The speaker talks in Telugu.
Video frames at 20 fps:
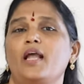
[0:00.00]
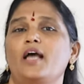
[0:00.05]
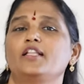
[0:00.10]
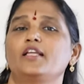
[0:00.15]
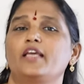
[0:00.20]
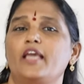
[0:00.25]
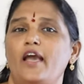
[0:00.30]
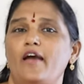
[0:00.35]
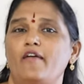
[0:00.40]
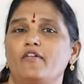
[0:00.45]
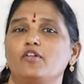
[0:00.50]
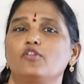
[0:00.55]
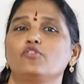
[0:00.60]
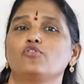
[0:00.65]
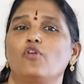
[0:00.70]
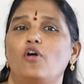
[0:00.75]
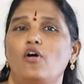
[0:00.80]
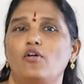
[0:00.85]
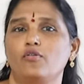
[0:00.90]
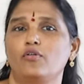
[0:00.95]
అది కేవలం
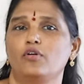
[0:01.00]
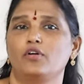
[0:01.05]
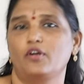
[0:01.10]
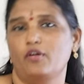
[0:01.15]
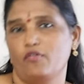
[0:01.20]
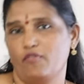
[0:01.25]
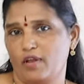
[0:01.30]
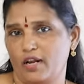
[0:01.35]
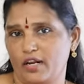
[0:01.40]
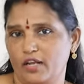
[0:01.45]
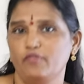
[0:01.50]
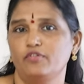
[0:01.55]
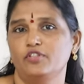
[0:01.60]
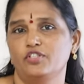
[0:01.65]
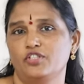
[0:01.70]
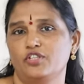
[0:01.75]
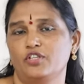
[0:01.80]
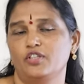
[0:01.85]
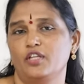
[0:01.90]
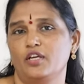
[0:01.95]
కుట్టడం వల్లే
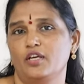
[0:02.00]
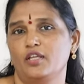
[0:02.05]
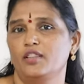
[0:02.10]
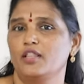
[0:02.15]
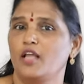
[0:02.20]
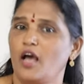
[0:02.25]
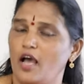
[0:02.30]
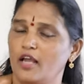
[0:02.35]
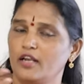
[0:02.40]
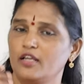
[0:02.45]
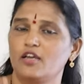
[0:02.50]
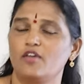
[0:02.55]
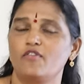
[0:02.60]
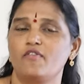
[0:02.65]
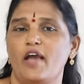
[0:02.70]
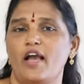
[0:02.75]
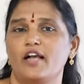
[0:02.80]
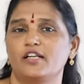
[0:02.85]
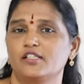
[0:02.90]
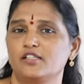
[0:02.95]
వచ్చింది దానికి
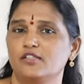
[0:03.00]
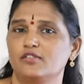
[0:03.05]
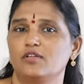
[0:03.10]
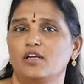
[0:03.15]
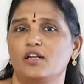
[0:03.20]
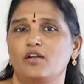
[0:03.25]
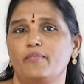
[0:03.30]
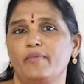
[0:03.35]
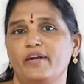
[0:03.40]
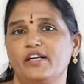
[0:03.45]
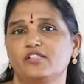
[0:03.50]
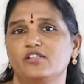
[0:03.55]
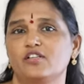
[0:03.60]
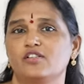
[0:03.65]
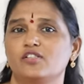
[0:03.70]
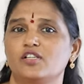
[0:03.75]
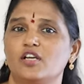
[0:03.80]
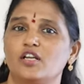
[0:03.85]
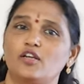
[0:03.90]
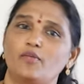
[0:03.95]
వ్యాక్సిన్స్ అని
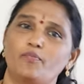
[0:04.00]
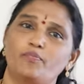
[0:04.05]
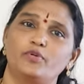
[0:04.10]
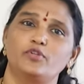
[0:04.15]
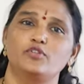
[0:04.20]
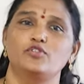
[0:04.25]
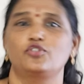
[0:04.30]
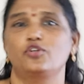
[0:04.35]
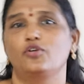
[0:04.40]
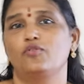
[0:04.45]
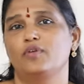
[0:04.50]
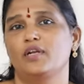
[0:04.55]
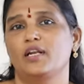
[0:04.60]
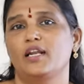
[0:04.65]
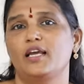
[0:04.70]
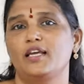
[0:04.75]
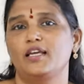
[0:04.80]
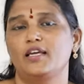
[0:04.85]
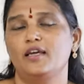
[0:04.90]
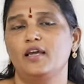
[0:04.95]
మెడిసిన్స్ అని ఎప్పటి నుంచో
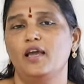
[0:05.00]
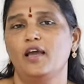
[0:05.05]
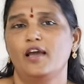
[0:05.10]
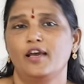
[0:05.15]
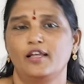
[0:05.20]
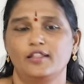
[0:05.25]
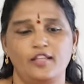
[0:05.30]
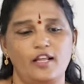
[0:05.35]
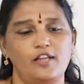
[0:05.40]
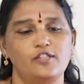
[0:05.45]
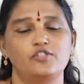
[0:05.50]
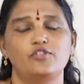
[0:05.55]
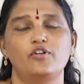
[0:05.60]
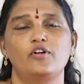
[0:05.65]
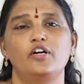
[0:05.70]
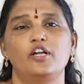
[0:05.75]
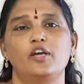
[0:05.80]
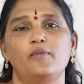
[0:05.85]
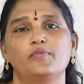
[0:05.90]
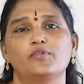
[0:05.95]
ఉన్నాయి తెలిసిన
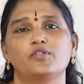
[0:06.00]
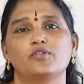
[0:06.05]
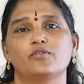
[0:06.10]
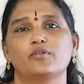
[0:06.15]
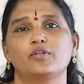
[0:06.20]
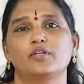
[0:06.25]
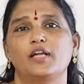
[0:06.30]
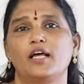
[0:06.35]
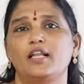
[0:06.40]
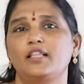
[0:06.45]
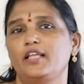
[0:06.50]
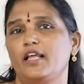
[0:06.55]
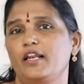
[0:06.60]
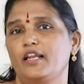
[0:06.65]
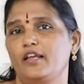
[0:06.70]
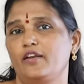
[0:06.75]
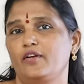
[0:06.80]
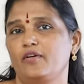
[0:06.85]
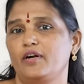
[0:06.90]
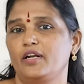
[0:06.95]
వాళ్ళు వేయించుకుంటున్నారు
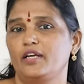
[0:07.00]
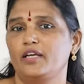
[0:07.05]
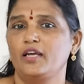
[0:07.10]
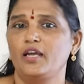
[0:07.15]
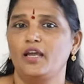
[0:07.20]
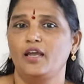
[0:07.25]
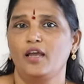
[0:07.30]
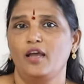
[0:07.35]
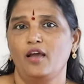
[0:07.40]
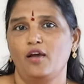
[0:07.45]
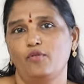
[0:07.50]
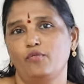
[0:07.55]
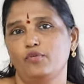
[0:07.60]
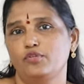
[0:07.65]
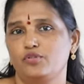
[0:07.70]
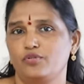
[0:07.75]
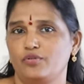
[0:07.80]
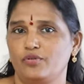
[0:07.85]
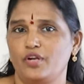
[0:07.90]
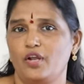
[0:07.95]
తెలియని వాళ్ళకి
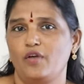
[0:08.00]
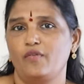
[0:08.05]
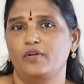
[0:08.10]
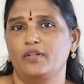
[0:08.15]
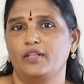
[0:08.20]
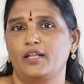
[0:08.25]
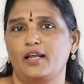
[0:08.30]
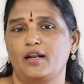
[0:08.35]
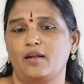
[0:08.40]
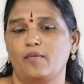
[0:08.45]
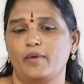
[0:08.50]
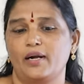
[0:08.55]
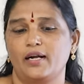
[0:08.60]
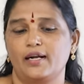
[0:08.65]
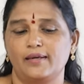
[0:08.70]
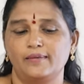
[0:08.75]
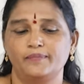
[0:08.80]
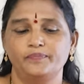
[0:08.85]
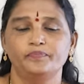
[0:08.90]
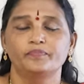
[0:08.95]
వస్తూనే
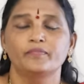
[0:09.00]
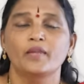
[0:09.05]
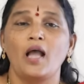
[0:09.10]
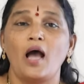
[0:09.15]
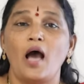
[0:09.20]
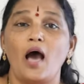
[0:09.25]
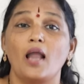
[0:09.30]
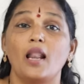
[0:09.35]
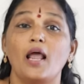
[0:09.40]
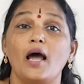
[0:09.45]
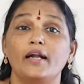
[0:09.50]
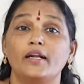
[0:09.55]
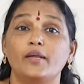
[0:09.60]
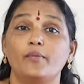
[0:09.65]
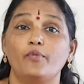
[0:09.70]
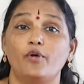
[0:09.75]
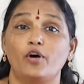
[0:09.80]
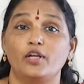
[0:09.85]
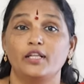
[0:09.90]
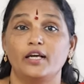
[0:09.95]
ఉందన్నమాట అలాంటి
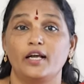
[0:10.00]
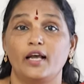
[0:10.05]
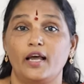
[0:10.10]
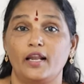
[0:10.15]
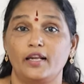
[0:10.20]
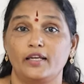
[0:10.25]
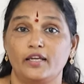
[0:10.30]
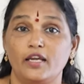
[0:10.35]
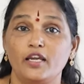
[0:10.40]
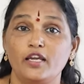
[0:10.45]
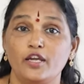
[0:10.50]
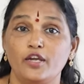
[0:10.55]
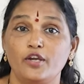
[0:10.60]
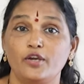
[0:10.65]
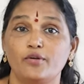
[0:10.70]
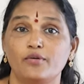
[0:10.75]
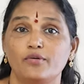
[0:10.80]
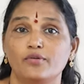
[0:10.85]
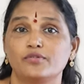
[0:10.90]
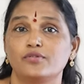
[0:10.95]
బోధకాలకి
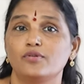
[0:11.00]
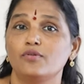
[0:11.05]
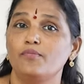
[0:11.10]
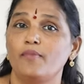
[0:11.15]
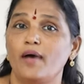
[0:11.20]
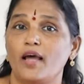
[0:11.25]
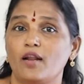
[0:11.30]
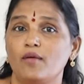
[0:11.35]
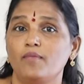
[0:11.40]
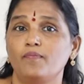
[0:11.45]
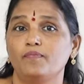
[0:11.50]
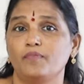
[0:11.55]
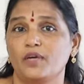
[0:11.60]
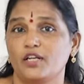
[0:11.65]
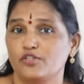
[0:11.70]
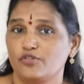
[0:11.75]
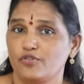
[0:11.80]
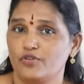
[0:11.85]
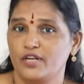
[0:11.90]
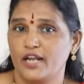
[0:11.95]
ఈరోజు మనం
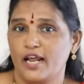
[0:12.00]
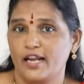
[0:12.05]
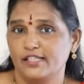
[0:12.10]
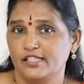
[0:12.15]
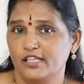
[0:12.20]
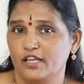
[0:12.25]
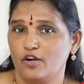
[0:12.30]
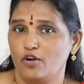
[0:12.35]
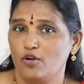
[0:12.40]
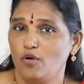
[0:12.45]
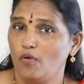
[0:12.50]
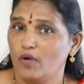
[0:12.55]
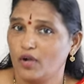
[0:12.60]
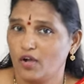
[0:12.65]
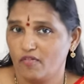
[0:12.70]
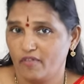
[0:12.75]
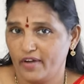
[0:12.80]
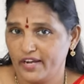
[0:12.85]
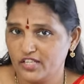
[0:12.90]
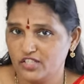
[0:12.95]
మన సుగుణాల సిరిలో
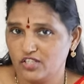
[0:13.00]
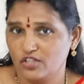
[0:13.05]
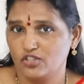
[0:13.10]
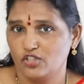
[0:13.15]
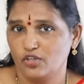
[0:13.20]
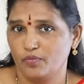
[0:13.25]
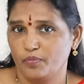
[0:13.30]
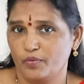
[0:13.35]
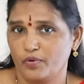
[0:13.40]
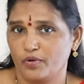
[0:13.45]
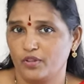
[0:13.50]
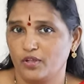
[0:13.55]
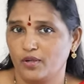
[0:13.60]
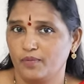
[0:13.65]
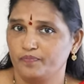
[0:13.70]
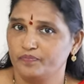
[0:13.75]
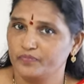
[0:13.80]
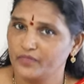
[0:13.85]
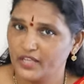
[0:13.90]
ఒక వైద్యం చెప్పుకుందాం